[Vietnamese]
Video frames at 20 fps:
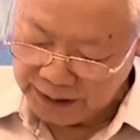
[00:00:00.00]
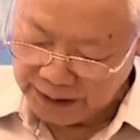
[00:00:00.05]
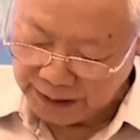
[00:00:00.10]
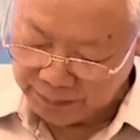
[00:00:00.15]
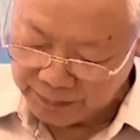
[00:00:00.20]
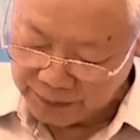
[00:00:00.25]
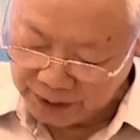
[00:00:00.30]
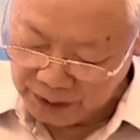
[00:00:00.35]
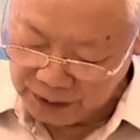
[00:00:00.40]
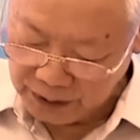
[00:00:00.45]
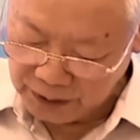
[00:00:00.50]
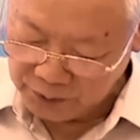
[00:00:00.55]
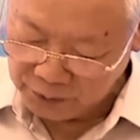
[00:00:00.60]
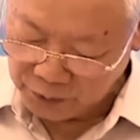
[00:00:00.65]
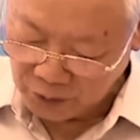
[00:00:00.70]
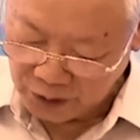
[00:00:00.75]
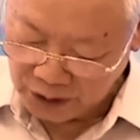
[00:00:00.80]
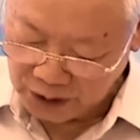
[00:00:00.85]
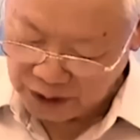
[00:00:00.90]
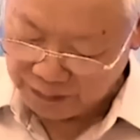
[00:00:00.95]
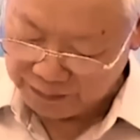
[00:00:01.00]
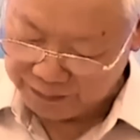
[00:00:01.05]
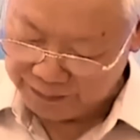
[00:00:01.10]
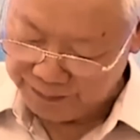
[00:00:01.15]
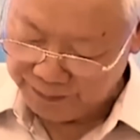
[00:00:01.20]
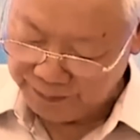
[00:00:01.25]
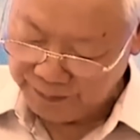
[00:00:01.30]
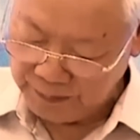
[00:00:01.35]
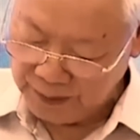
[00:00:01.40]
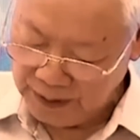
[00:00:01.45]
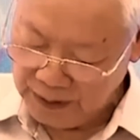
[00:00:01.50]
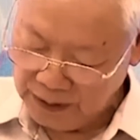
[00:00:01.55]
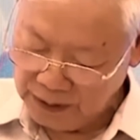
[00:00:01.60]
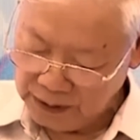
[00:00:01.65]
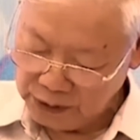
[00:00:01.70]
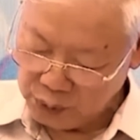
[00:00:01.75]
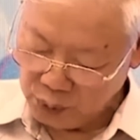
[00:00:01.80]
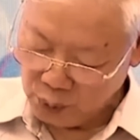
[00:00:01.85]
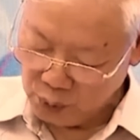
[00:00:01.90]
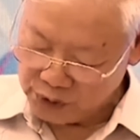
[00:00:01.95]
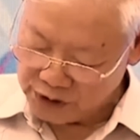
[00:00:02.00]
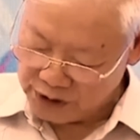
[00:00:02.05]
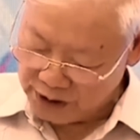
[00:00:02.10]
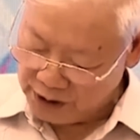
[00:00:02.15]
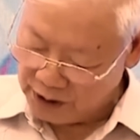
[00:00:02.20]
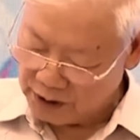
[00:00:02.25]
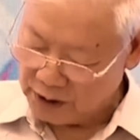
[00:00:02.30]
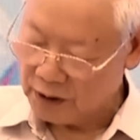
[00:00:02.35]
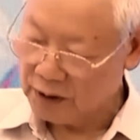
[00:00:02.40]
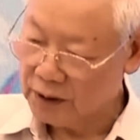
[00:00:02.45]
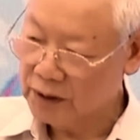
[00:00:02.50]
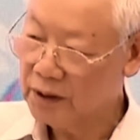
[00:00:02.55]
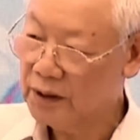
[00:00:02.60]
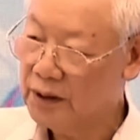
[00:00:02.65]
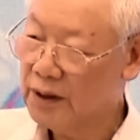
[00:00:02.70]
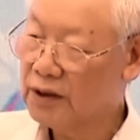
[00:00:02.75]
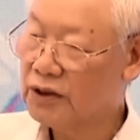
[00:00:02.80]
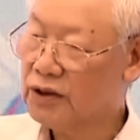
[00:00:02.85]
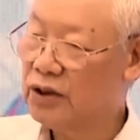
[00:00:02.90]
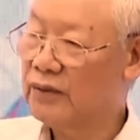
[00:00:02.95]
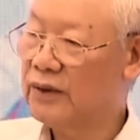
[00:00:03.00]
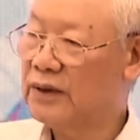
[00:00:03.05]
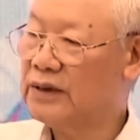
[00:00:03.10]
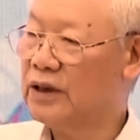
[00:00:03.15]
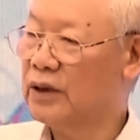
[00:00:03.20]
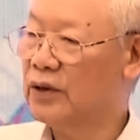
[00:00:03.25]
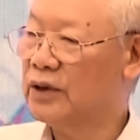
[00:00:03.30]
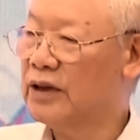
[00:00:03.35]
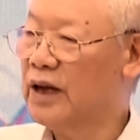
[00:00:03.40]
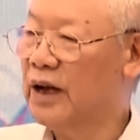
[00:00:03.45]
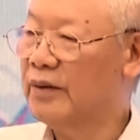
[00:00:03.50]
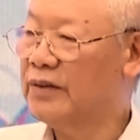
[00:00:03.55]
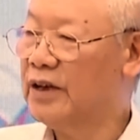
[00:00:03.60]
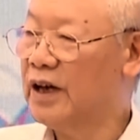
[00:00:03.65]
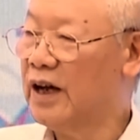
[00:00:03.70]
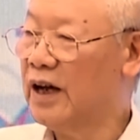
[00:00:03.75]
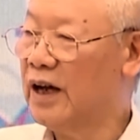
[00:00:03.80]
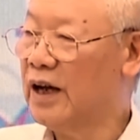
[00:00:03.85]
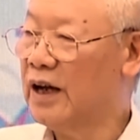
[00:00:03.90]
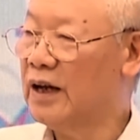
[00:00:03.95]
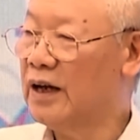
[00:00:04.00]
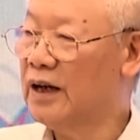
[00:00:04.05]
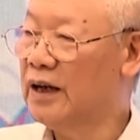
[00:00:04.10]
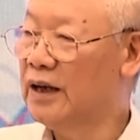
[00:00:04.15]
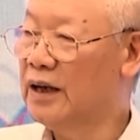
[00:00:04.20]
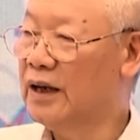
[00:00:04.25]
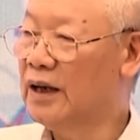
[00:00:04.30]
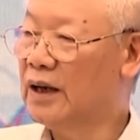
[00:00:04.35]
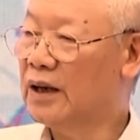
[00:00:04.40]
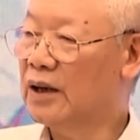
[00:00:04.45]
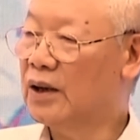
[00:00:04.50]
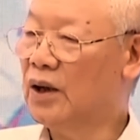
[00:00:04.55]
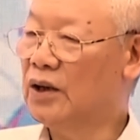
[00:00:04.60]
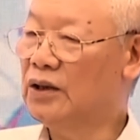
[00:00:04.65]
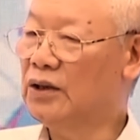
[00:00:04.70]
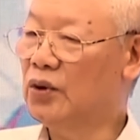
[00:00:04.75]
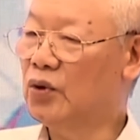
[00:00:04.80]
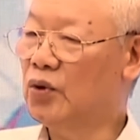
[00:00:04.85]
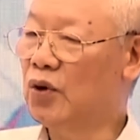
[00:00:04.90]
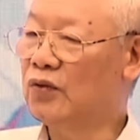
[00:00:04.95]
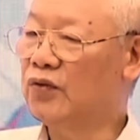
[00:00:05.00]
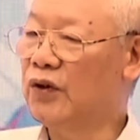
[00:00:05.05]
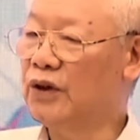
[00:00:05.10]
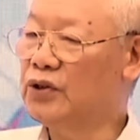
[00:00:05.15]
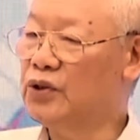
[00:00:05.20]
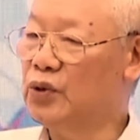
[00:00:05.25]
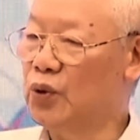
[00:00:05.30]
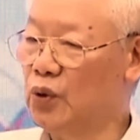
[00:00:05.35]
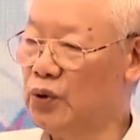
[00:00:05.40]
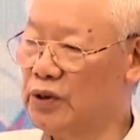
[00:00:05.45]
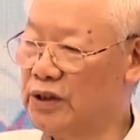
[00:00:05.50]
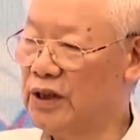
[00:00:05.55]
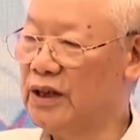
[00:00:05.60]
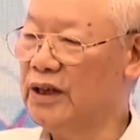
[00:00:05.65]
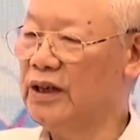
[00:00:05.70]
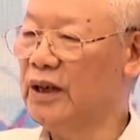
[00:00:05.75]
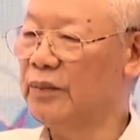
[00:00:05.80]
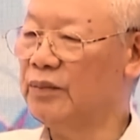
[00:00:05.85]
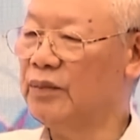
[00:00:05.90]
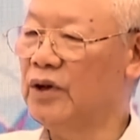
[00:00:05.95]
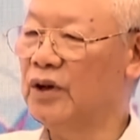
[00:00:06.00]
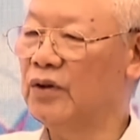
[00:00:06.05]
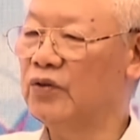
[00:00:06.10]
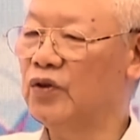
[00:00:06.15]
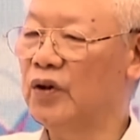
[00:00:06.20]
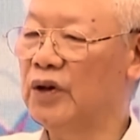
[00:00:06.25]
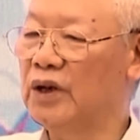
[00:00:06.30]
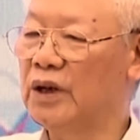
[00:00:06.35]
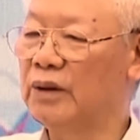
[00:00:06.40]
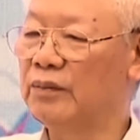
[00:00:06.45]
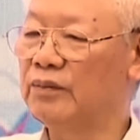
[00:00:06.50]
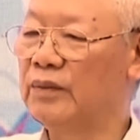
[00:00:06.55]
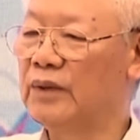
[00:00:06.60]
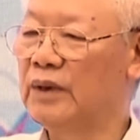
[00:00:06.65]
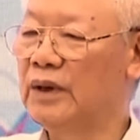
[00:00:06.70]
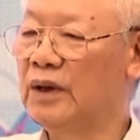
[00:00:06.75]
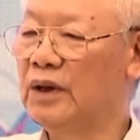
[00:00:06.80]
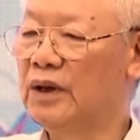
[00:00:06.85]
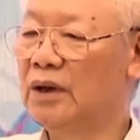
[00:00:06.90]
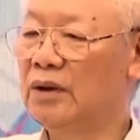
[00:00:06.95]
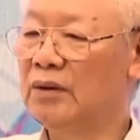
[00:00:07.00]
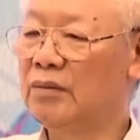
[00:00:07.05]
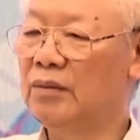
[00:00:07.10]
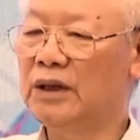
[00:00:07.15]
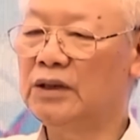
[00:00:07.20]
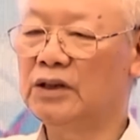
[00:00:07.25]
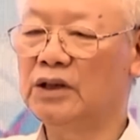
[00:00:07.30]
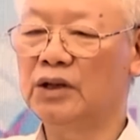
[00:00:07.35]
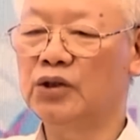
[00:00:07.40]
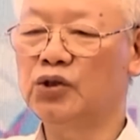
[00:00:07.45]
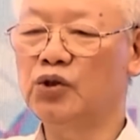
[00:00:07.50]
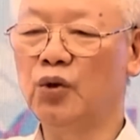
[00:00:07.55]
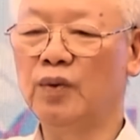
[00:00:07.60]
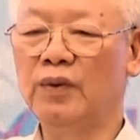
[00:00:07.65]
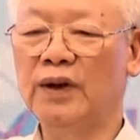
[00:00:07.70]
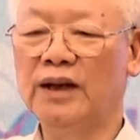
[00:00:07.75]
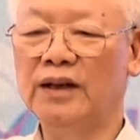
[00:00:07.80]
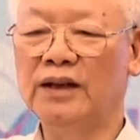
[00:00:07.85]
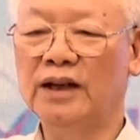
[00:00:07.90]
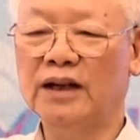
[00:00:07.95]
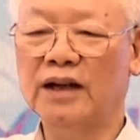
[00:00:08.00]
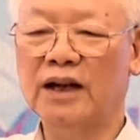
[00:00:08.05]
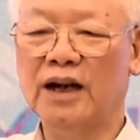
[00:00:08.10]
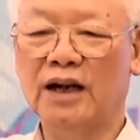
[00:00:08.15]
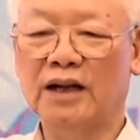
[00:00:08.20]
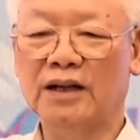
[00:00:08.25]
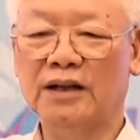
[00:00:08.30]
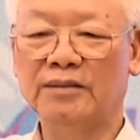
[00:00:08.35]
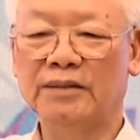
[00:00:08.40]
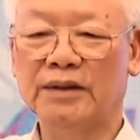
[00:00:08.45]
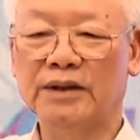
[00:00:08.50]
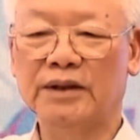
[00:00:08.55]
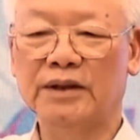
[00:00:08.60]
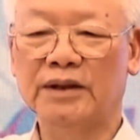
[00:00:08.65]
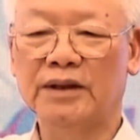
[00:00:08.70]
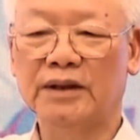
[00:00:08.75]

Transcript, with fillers: hiệp thương phối hợp chủ trì cơ chứ không phải chỉ có tham gia có những cuộc phải chủ trì hiệp thương phối hợp mặt trận chùm lên tất cả cơ mà